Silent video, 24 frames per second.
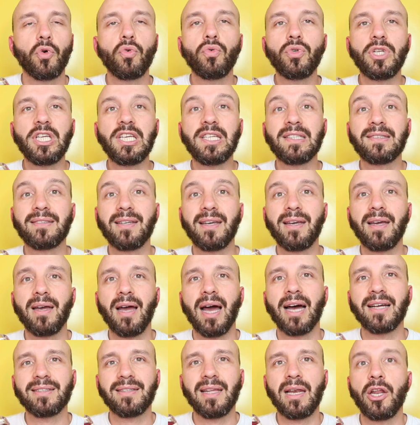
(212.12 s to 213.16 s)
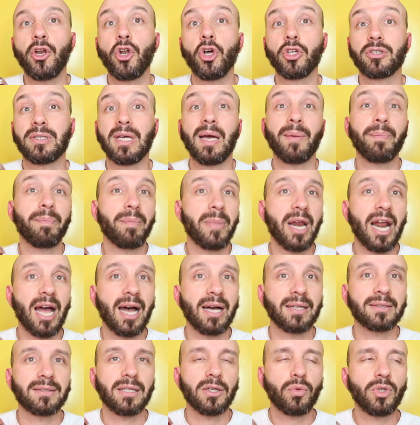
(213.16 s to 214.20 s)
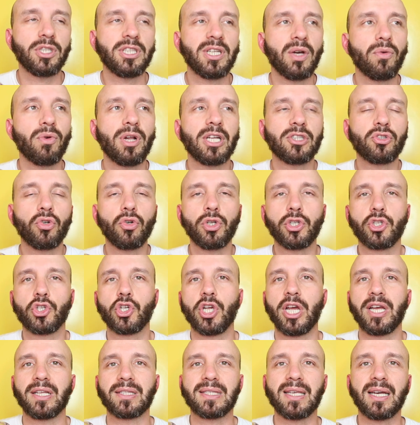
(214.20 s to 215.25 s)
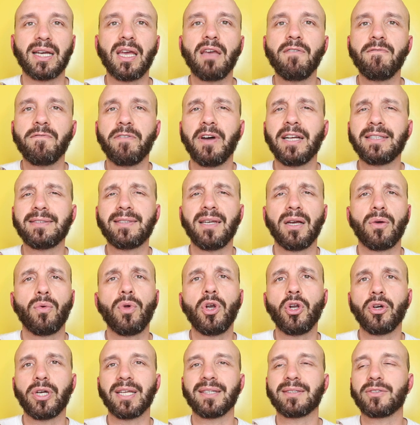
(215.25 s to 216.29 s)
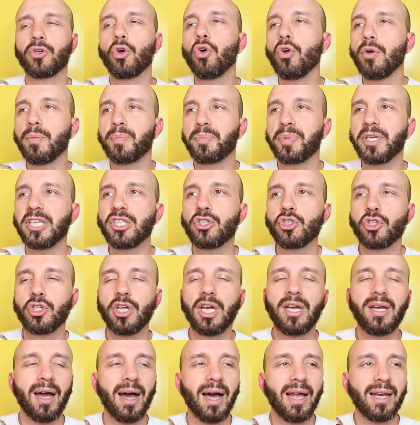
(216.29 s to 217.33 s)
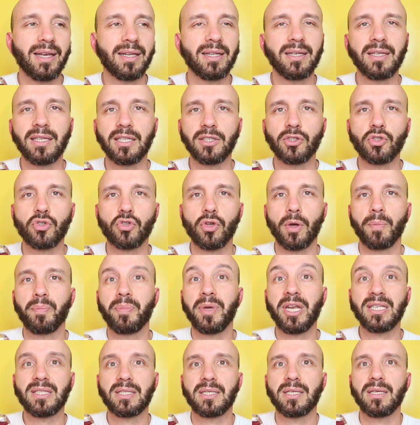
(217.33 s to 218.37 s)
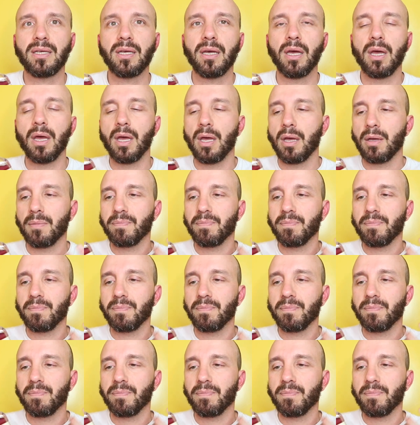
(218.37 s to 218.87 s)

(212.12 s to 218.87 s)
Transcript: unite a delle note ambrate, quindi a una dolcezza, che infatti è quello che colpisce all'inizio, appena si